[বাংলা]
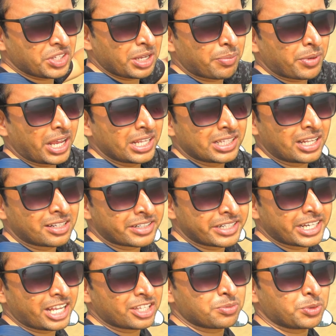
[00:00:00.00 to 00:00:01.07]
থেকে প্রায়
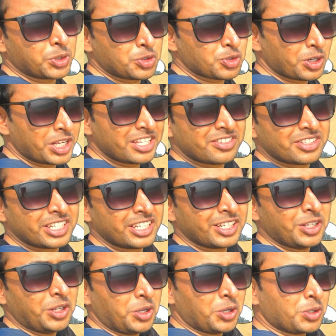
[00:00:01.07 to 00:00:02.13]
তালছড়ি কাজ করতে চলে এসেছি
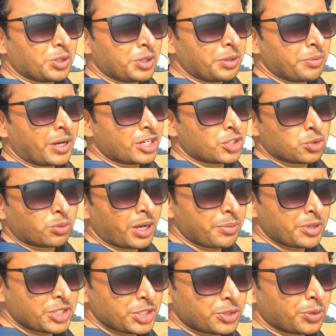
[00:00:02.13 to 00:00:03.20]
তো এবার
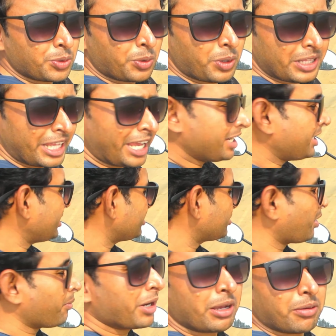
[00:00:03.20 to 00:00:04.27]
সময় কোনো ওরা দেয়নি
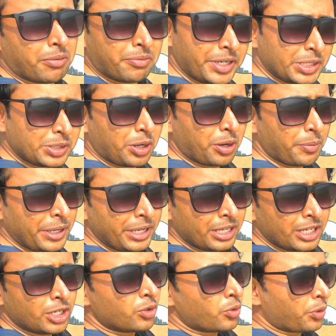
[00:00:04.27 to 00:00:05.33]
আমাকে আবার ফিরতে হবে
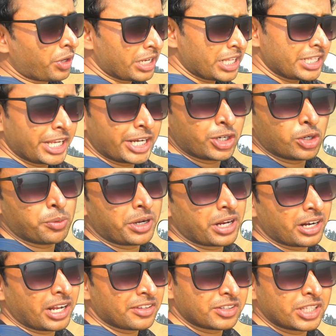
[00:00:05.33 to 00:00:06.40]
টোটালি দেড়
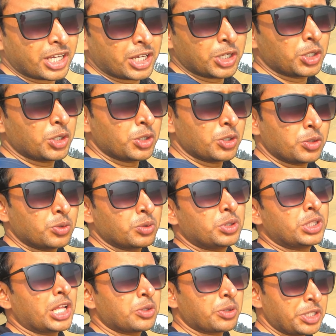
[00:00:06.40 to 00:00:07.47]
কিলোমিটার রাস্তা
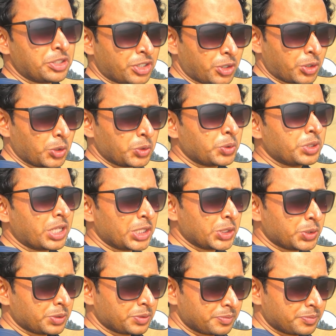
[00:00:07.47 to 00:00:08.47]
দুর্দান্ত এনজয় হলো দুর্দান্ত